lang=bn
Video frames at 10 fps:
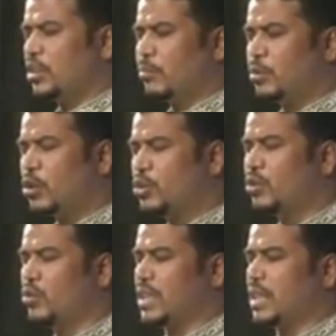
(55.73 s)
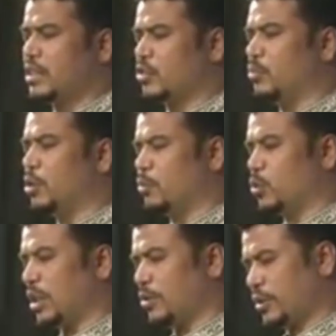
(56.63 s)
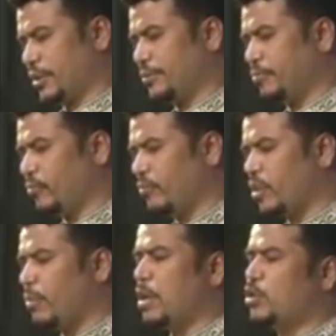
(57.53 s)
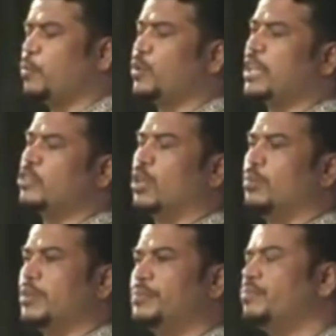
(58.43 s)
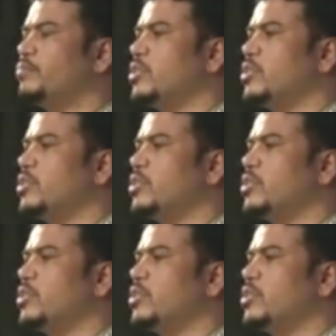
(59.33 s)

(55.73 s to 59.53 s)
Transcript: জাল শব্দের অর্থ হলো চাকচিক্যময় প্রতারক মানুষ প্রতারিত হবে